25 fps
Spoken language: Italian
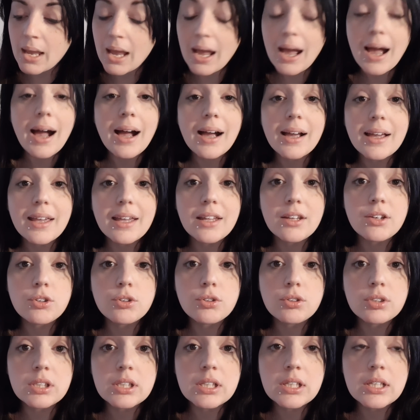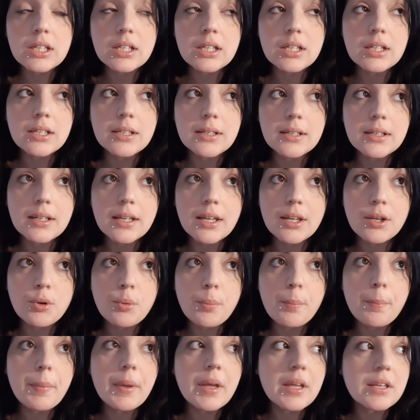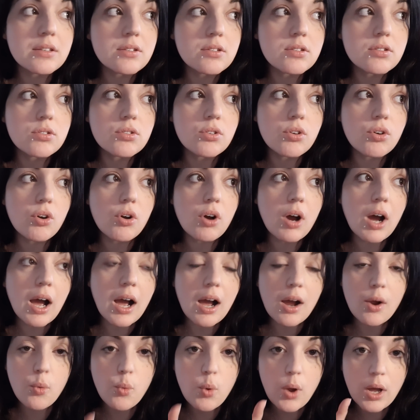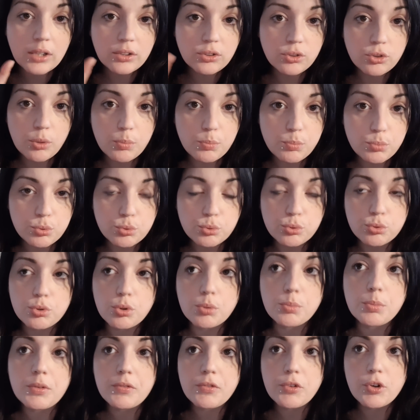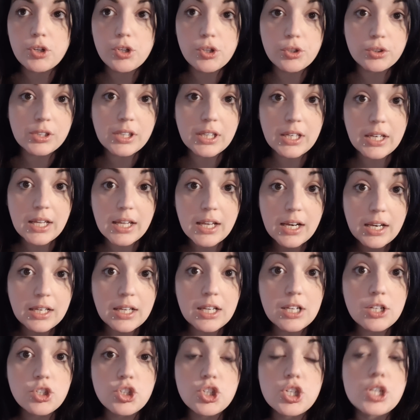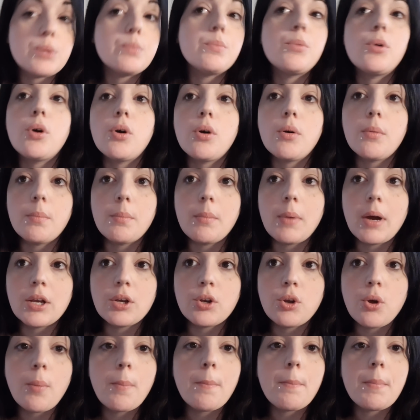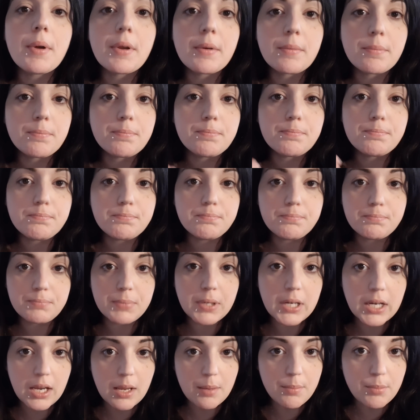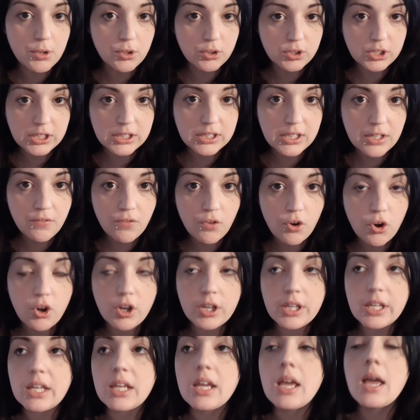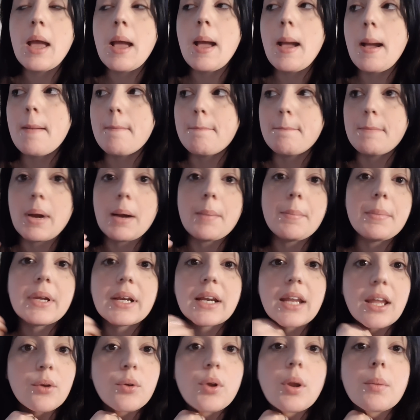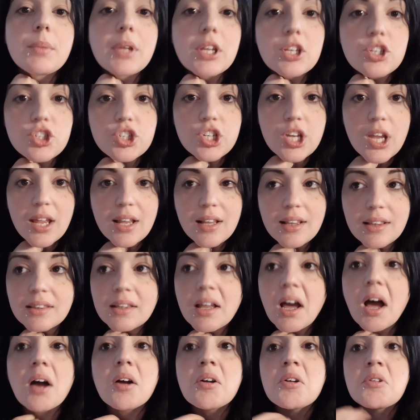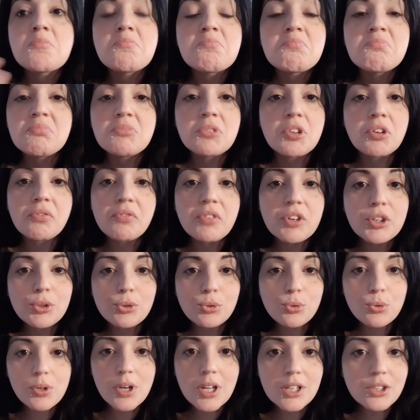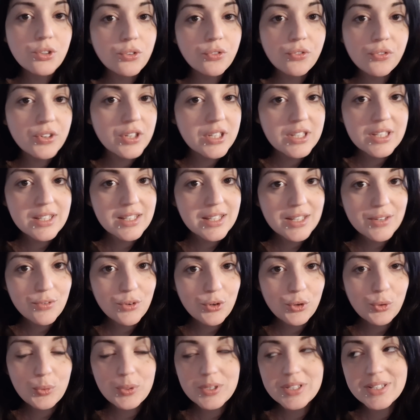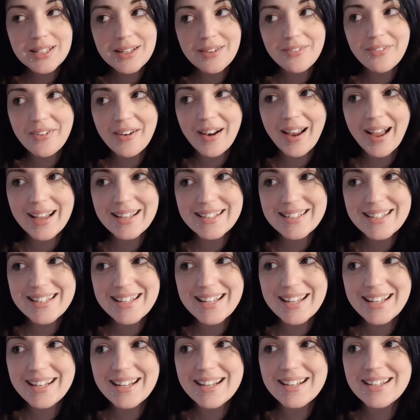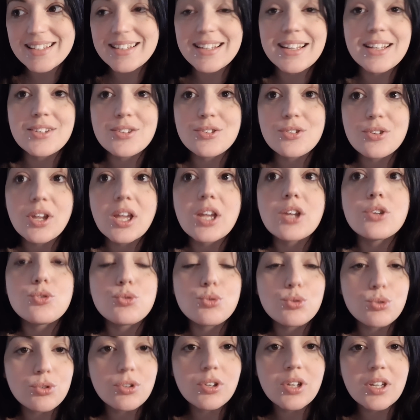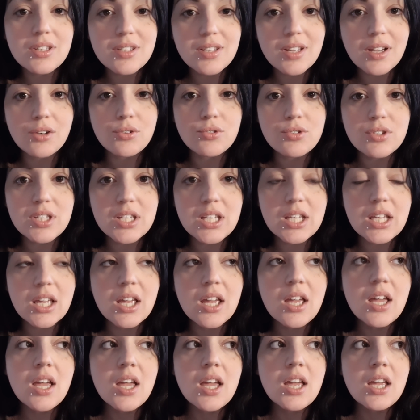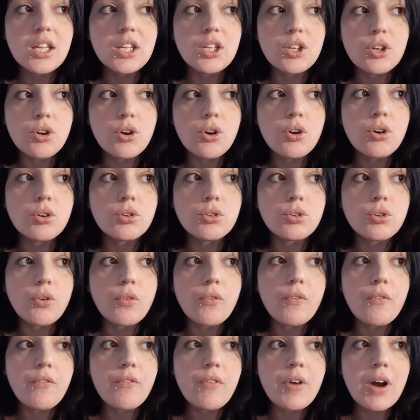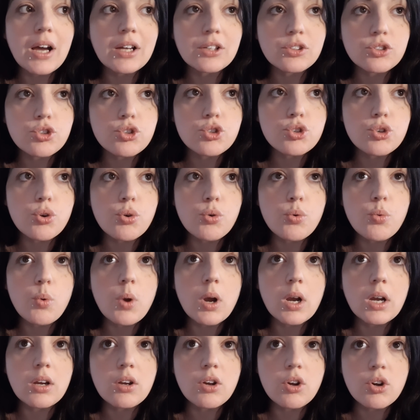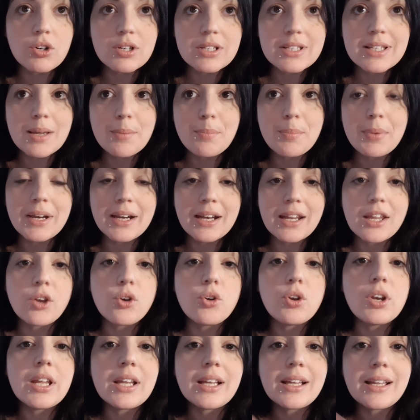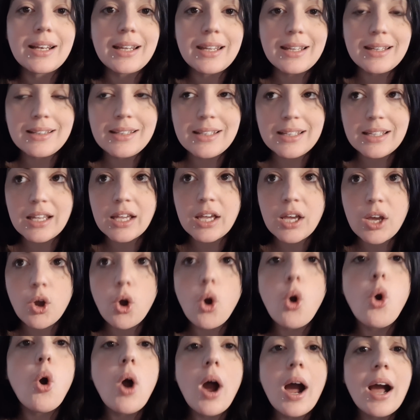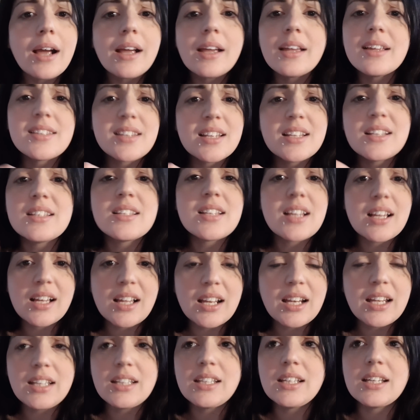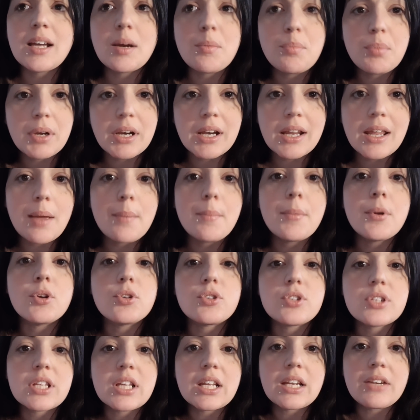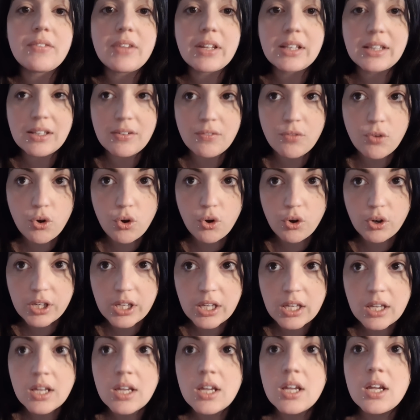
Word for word: Ah, che, non, che non, penso a quando appunto mi voglio tenere nel cibo, ma non per, perché me lo dite voi, ma perché è una mia scelta. Non vedo nulla di offensivo in questa frase, nel senso che è giusto che sia così. Io non faccio un qualcosa perché ho le critiche o anche senza critica perché me lo scrivete voi.